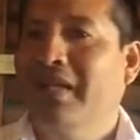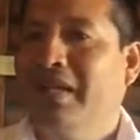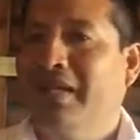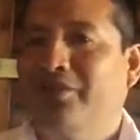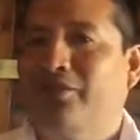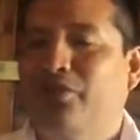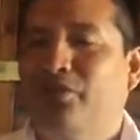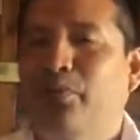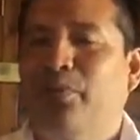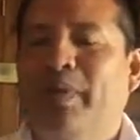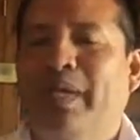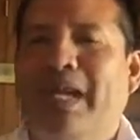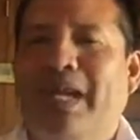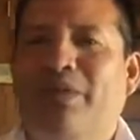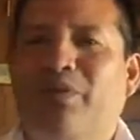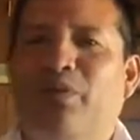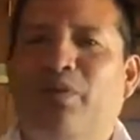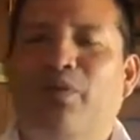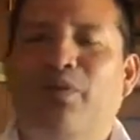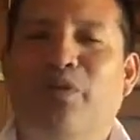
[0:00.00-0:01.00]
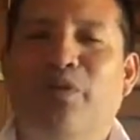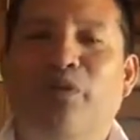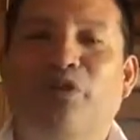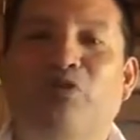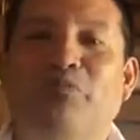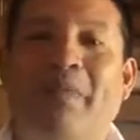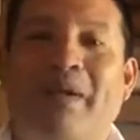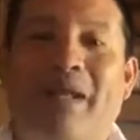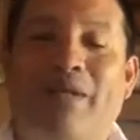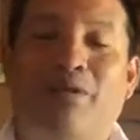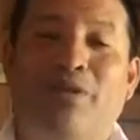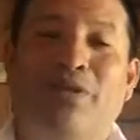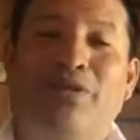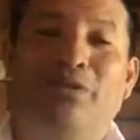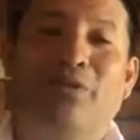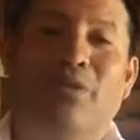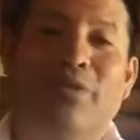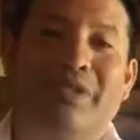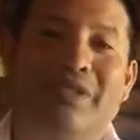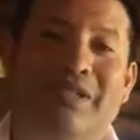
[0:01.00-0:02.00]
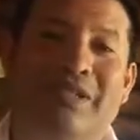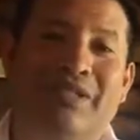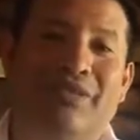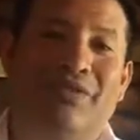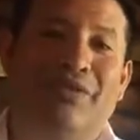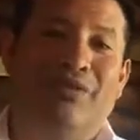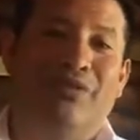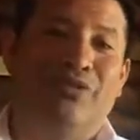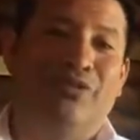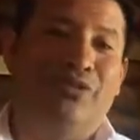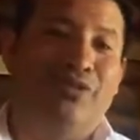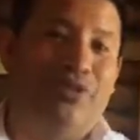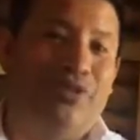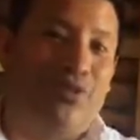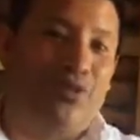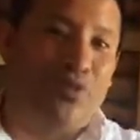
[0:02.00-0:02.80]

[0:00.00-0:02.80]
Estoy ubicado en uno de los paradores turísticos eh,